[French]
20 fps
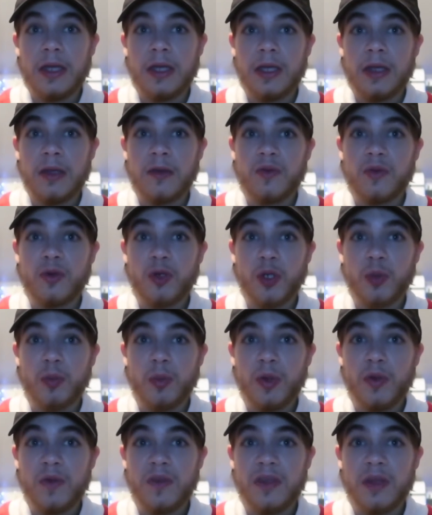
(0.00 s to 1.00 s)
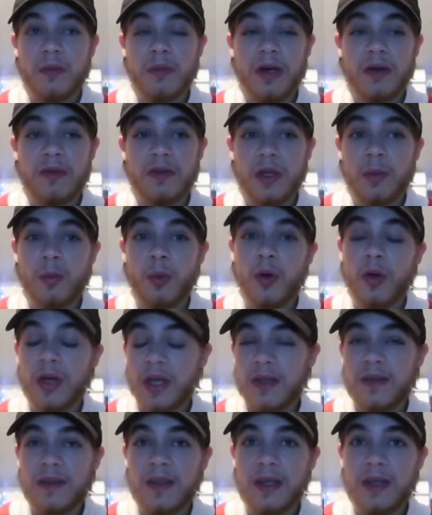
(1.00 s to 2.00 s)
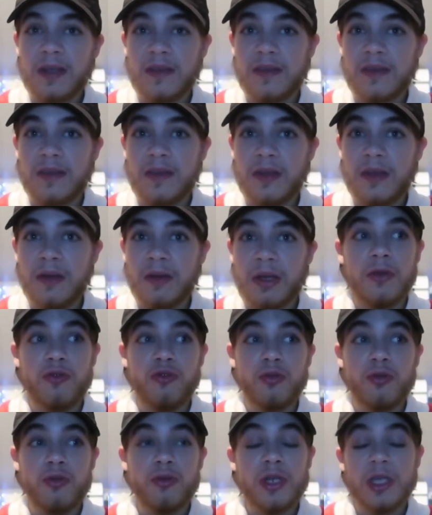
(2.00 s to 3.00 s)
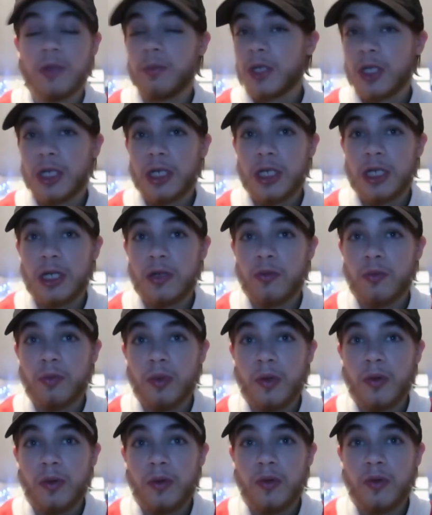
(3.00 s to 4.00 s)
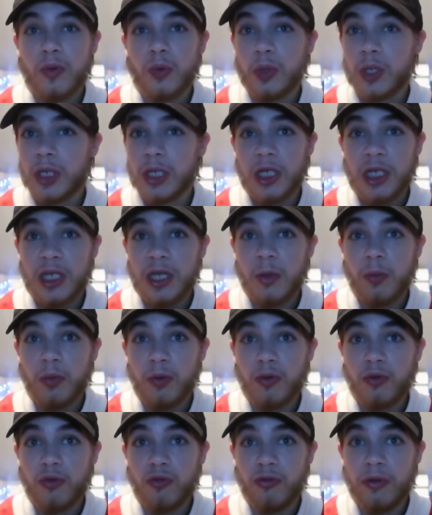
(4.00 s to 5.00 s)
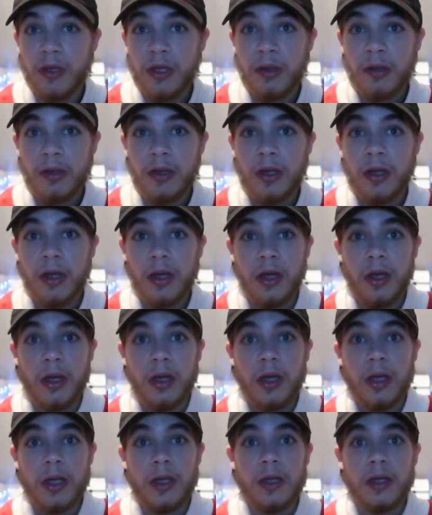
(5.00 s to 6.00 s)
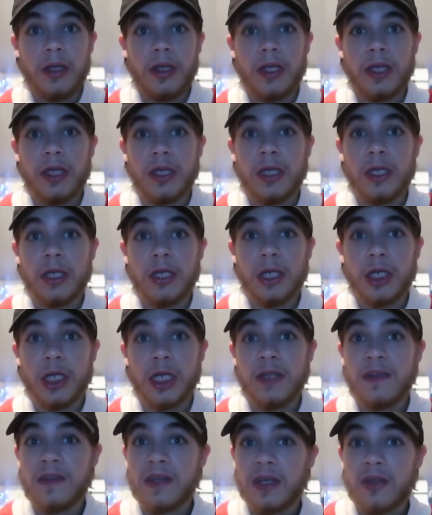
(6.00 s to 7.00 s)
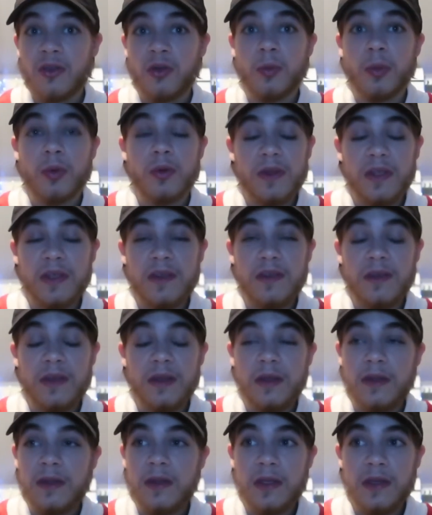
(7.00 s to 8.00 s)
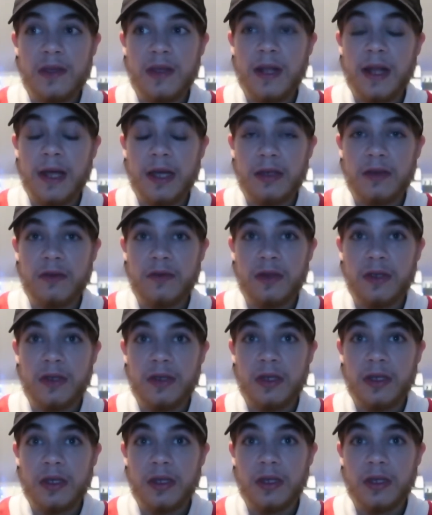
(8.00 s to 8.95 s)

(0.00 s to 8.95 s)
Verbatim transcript: et franchement ça m'a vraiment intéressé et du coup j'ai pas cherché à comprendre, j'ai acheté le produit et je l'ai directement testé dès qu'il est arrivé